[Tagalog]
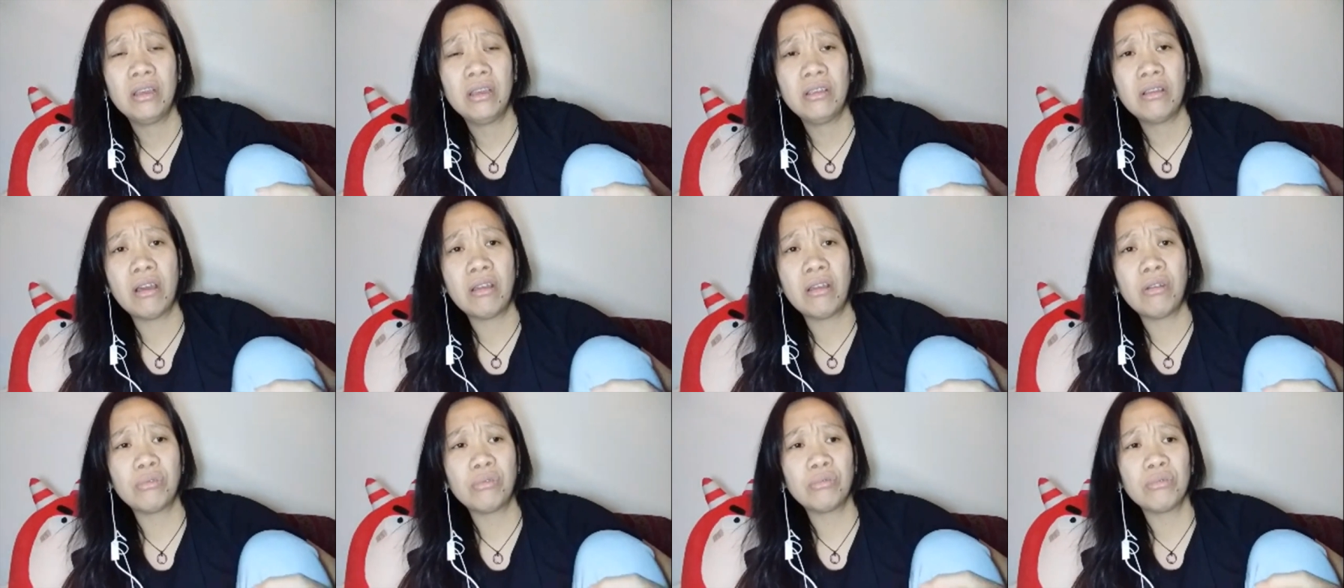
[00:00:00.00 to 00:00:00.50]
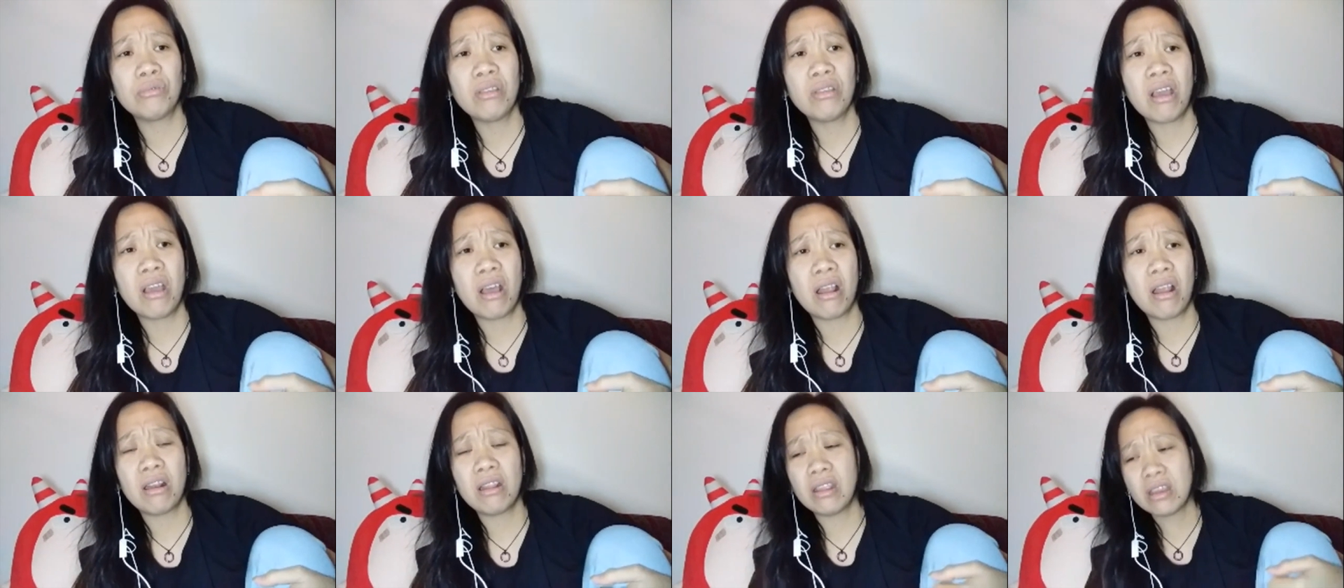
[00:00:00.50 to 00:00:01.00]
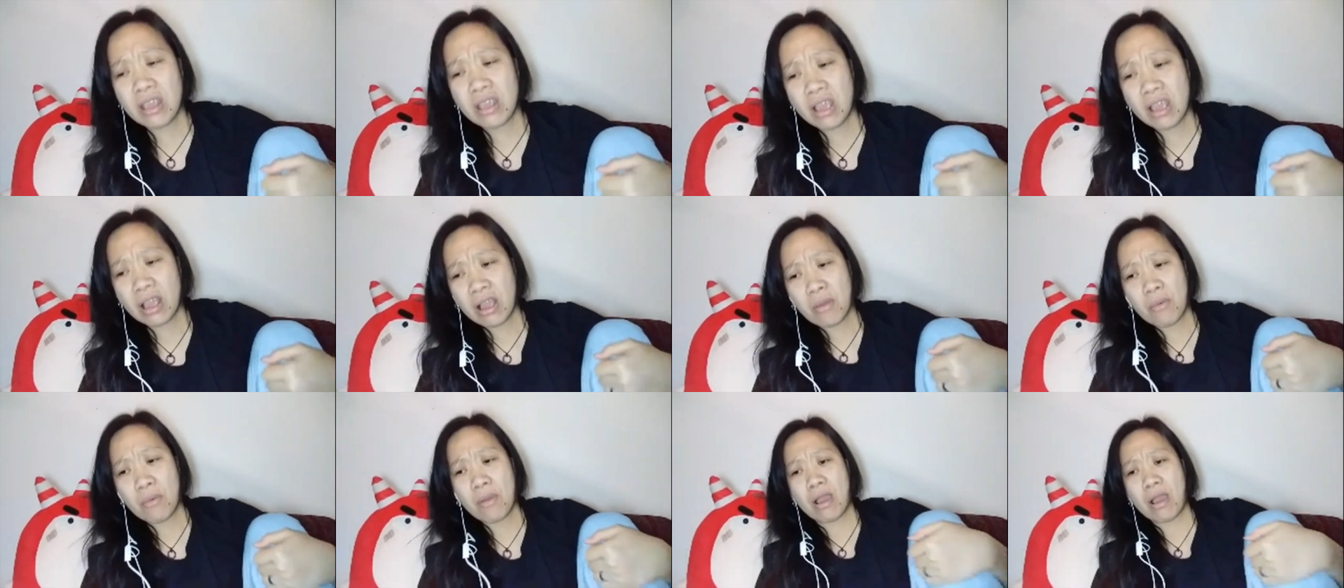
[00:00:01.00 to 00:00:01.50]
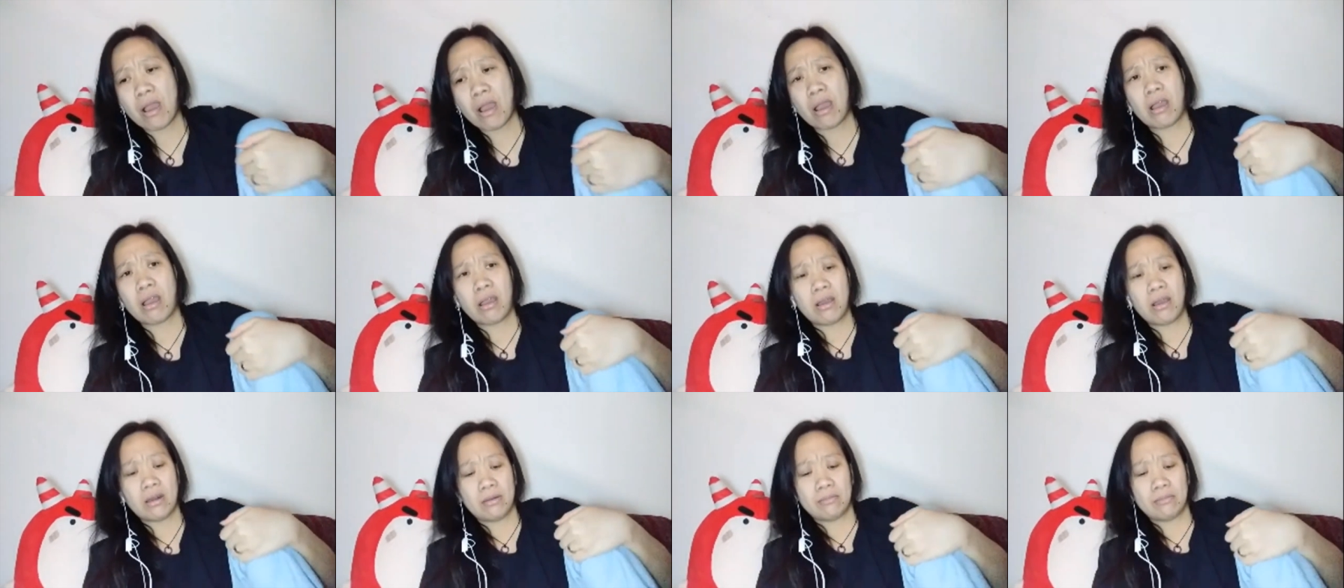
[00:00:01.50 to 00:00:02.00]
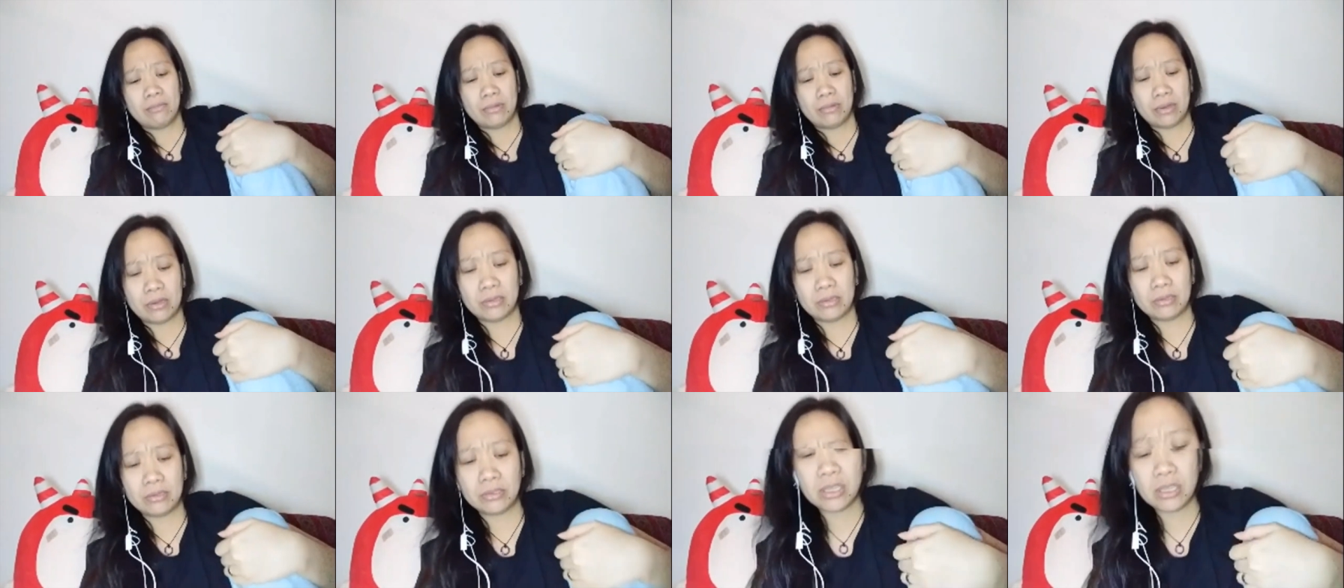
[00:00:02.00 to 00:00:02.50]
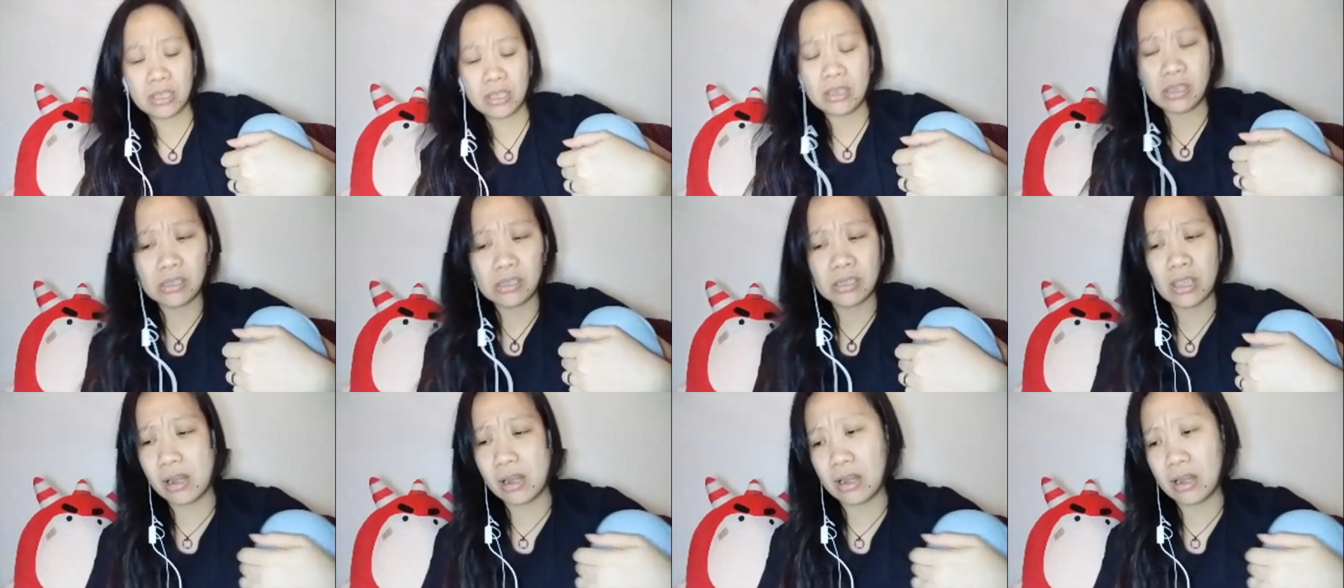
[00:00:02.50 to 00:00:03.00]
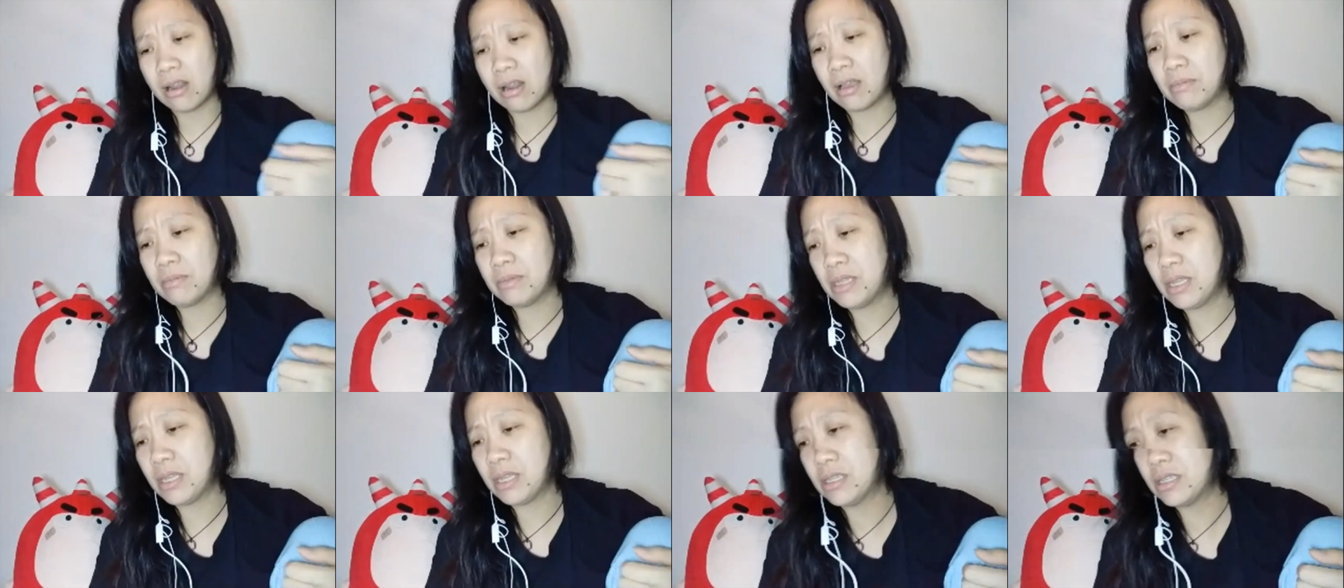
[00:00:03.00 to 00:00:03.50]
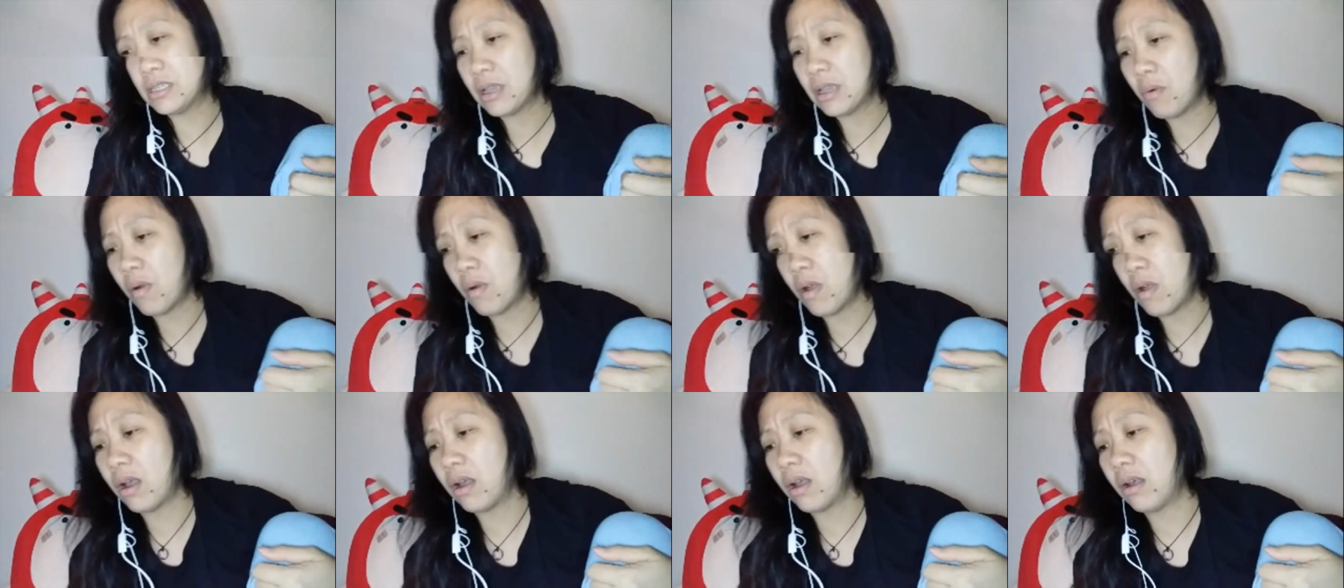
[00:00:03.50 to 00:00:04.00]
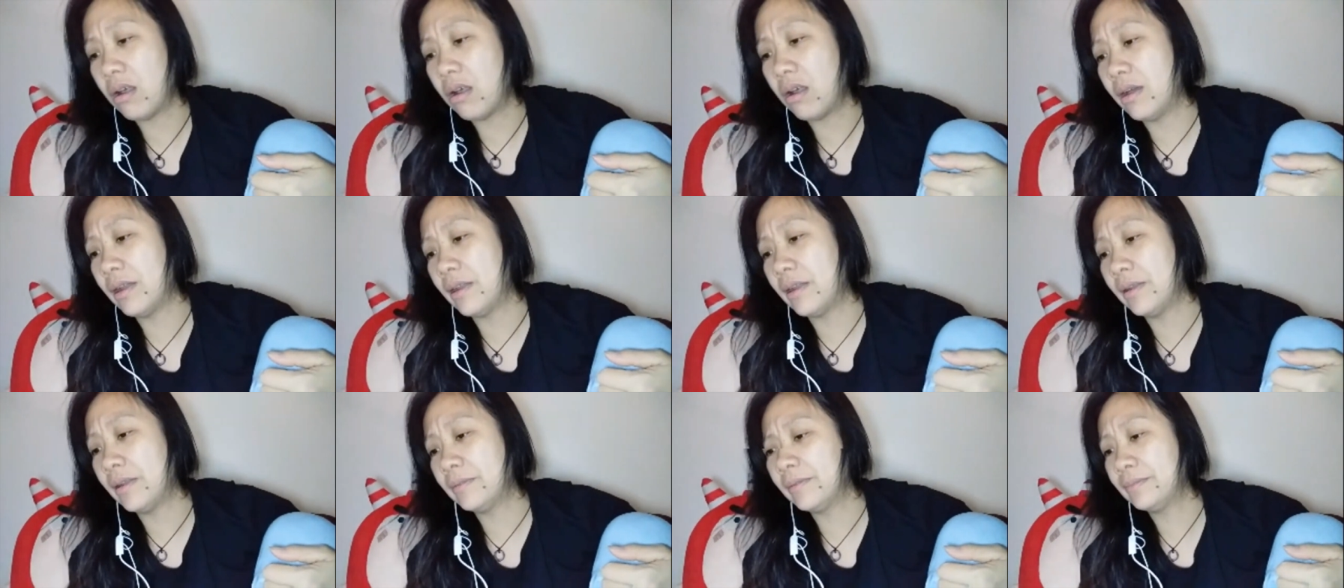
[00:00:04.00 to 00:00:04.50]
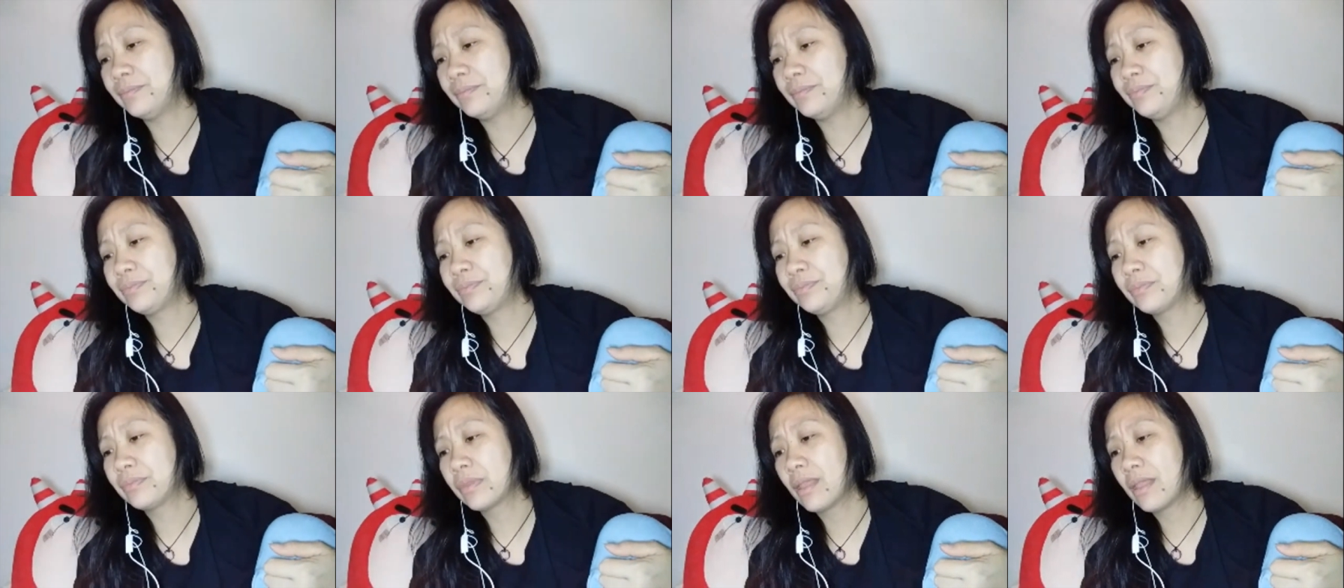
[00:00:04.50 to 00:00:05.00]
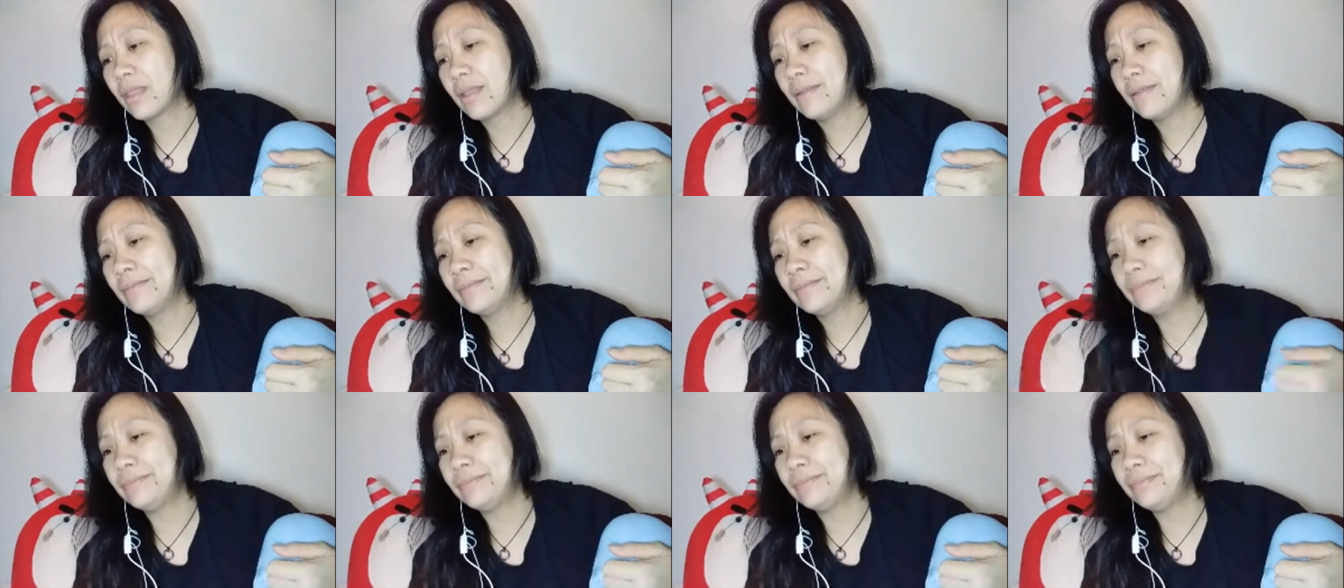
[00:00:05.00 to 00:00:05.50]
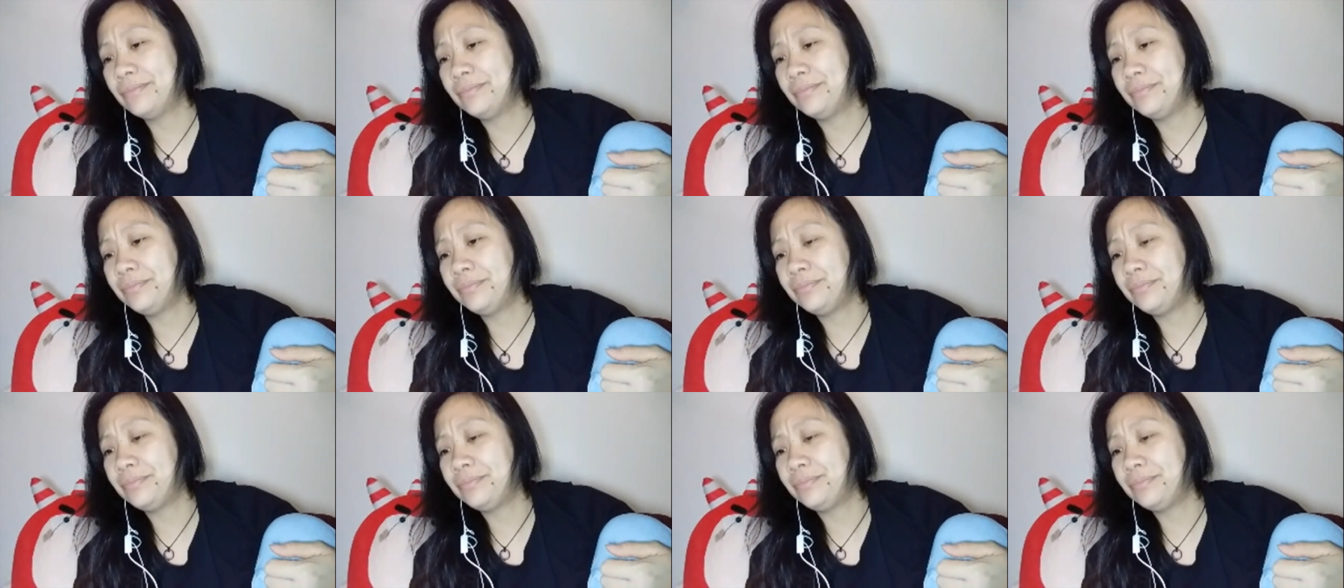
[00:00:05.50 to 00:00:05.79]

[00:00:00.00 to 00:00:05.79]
Ano to yari niya kawakal mo? Sige siya love, sige siya wakal. Hmm.